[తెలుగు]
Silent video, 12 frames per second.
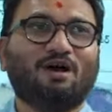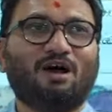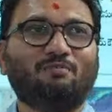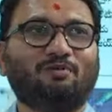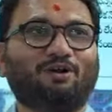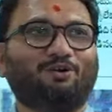అనుకో
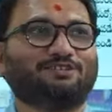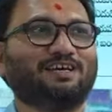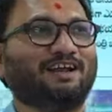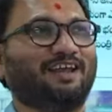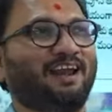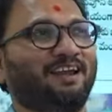మళ్ళీ
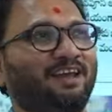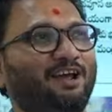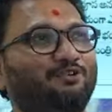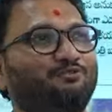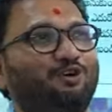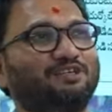ఒకసారి
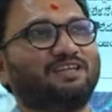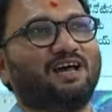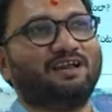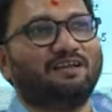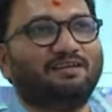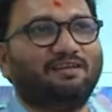కేటీఆర్ నువ్వు
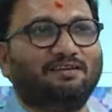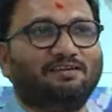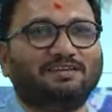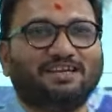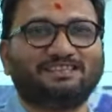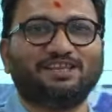ఒకసారి
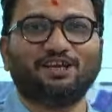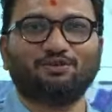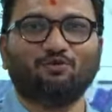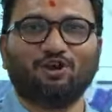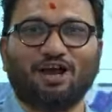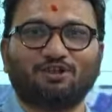టెస్టింగ్కి
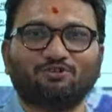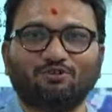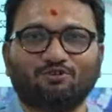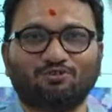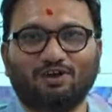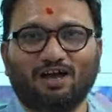పోరాదు
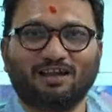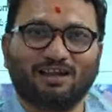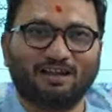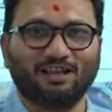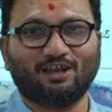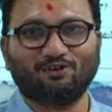అని
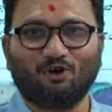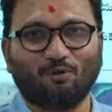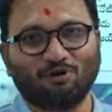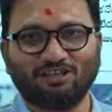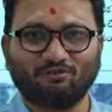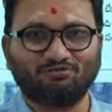అన్నది అనుకో
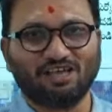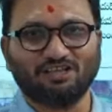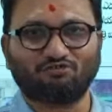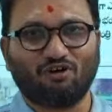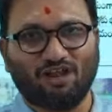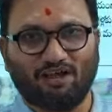అప్పుడైతే నువ్వు
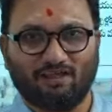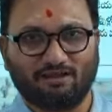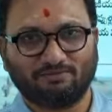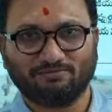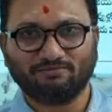చేయించుకోవాలి కదా